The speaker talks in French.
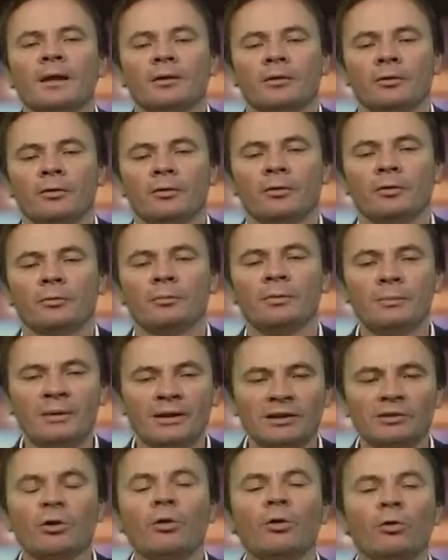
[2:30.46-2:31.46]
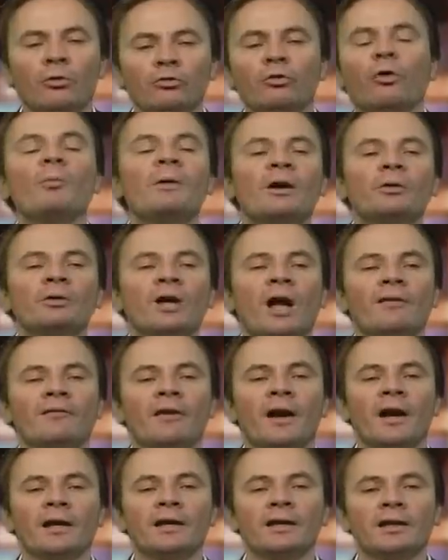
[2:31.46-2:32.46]
euh, mais maintenant, on se remet au
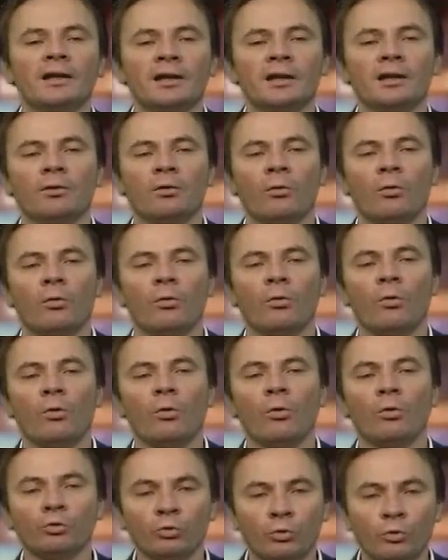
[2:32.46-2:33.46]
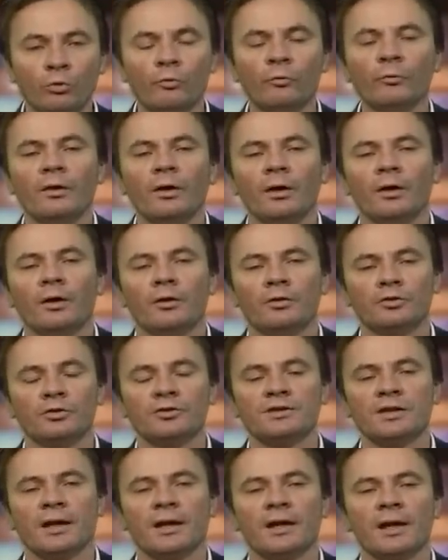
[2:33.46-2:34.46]
travail et on, retrouve, je
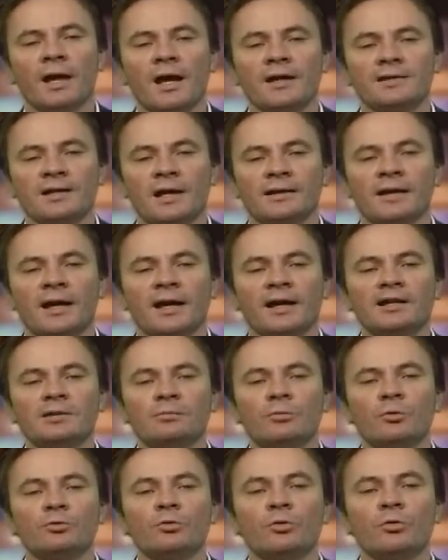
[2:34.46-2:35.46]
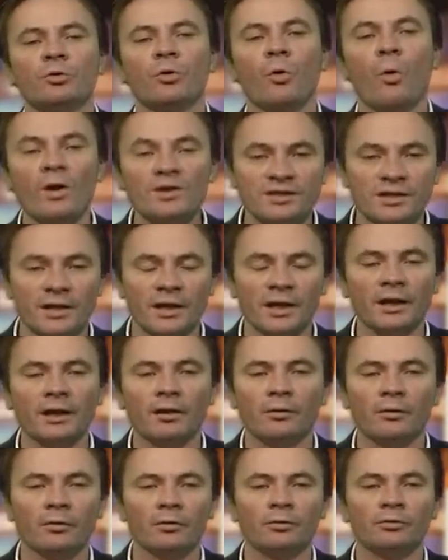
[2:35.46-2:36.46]
dirais, un certain rythme de
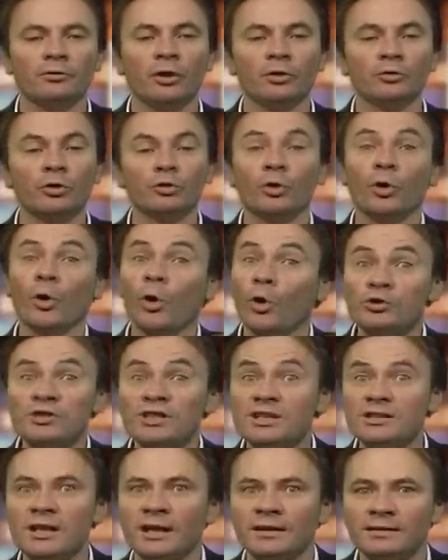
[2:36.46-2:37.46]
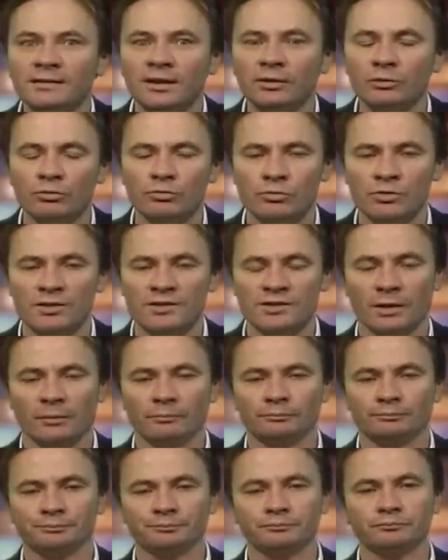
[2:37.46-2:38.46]
croisière euh, dans notre quotidienneté de Tunisiens.
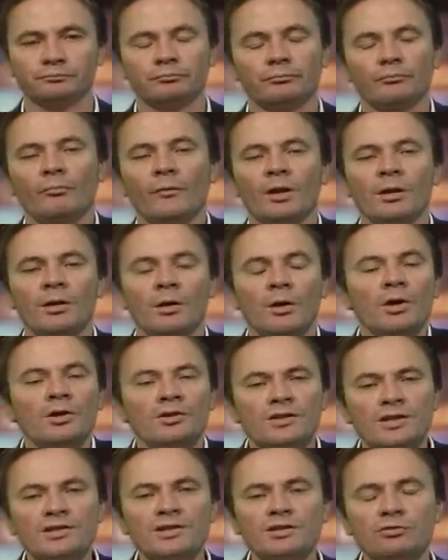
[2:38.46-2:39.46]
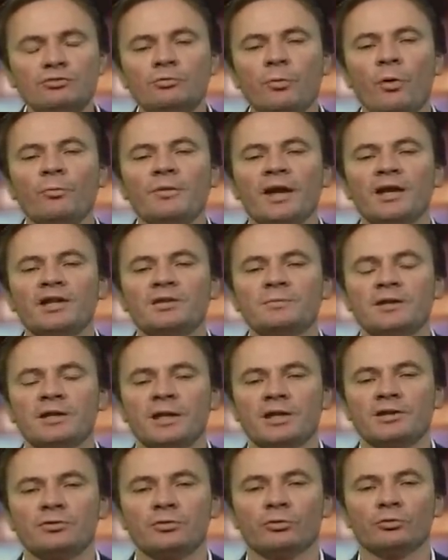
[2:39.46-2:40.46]
Ça, c'est une première
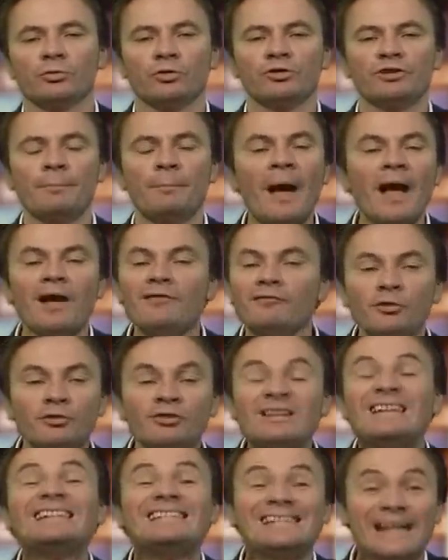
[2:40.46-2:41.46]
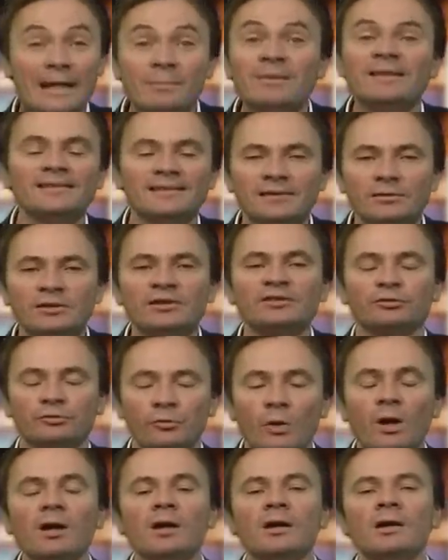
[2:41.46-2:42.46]
explication. Donc, ce n'est pas un vote islamiste en
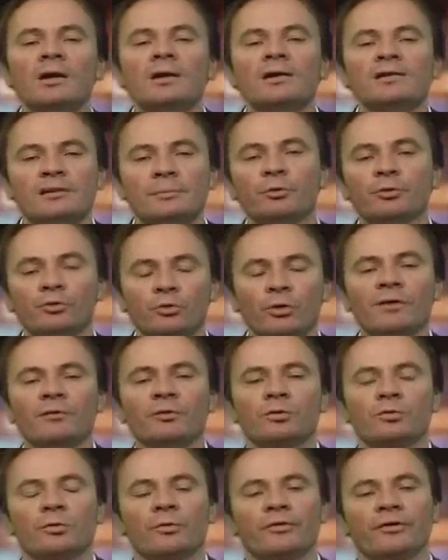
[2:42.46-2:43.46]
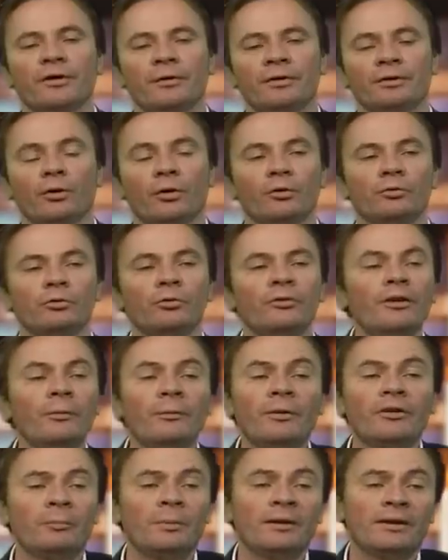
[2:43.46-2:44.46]
soi, c'est plutôt un vote conservateur.
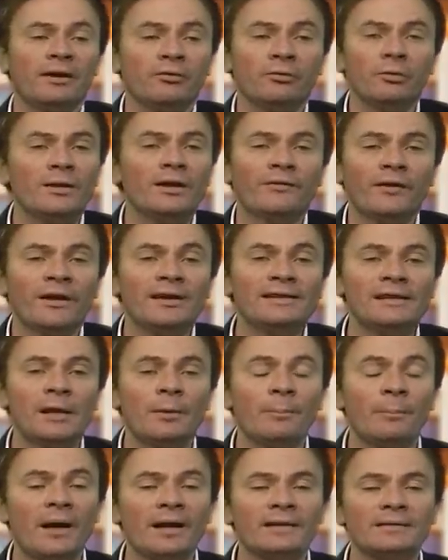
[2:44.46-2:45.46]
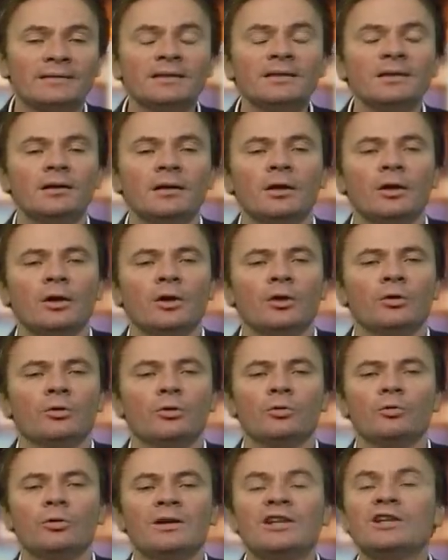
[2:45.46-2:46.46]
Deuxième explication, il est vrai que c'est un parti
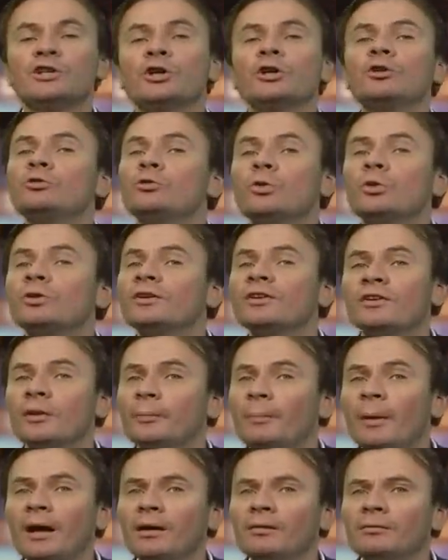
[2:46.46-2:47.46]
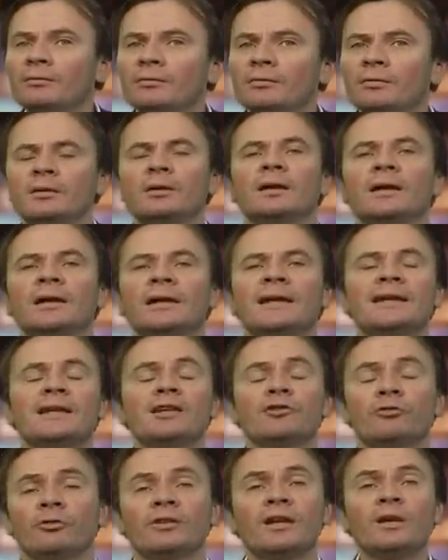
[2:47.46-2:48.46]
que les jeunes ne connaissaient pas et
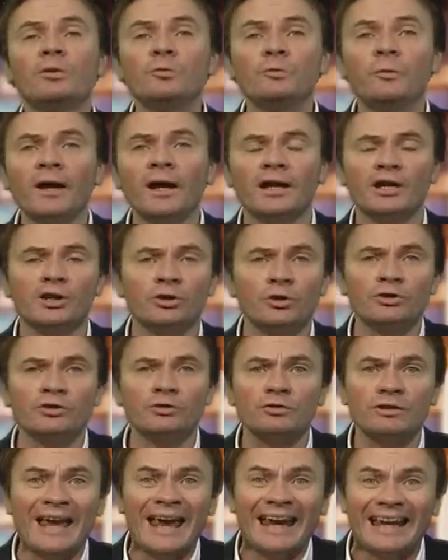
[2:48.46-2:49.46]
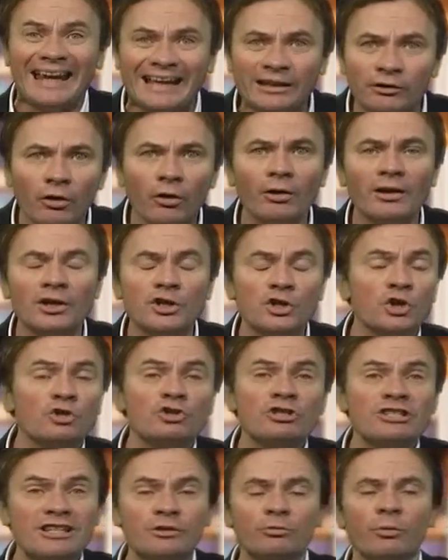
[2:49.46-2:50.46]
qu'ils ont découvert, les jeunes électeurs, les jeunes
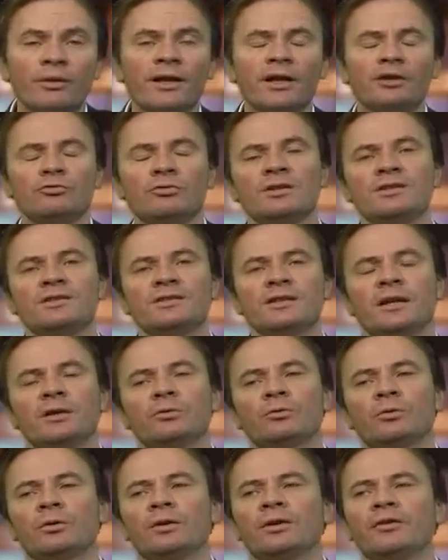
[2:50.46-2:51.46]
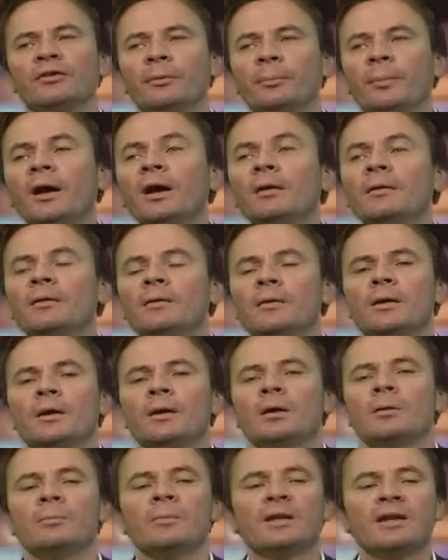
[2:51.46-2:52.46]
citoyens tunisiens ne connaissaient pas,
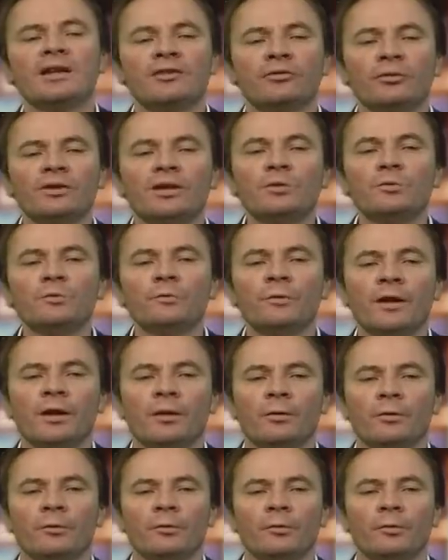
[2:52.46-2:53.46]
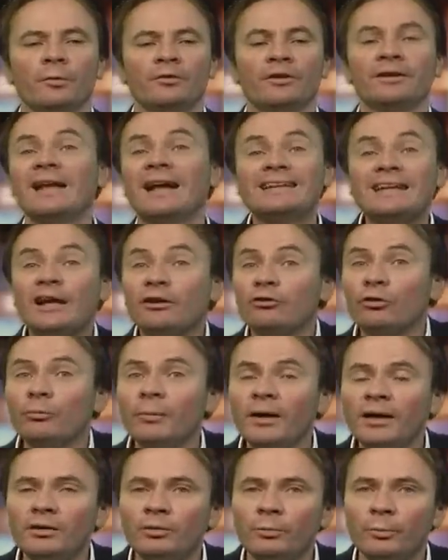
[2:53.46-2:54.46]
mais qu'ils ont découvert euh, ces dernières
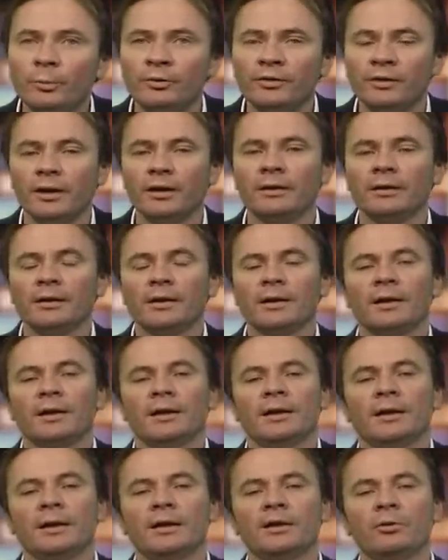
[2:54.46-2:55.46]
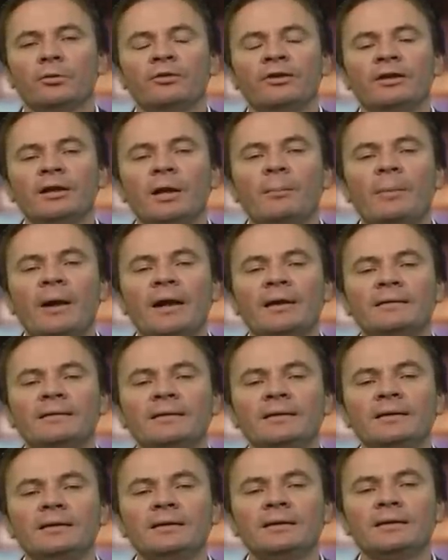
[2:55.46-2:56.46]
semaines, on peut dire. Et que c'est un
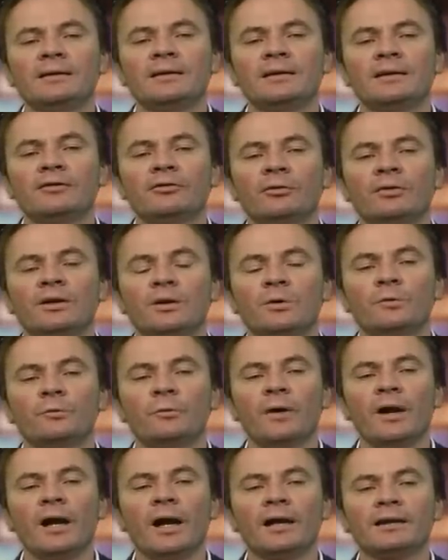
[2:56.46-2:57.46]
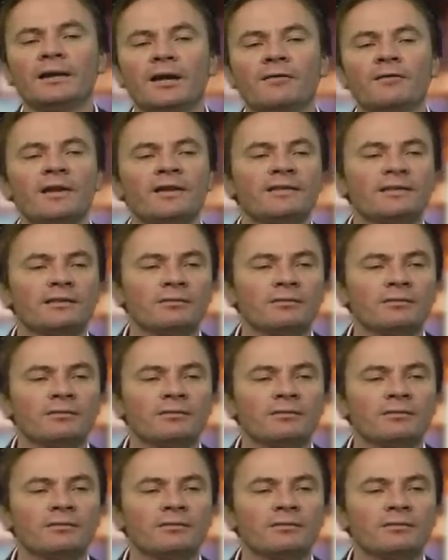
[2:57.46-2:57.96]
parti qu'ils ont découvert à travers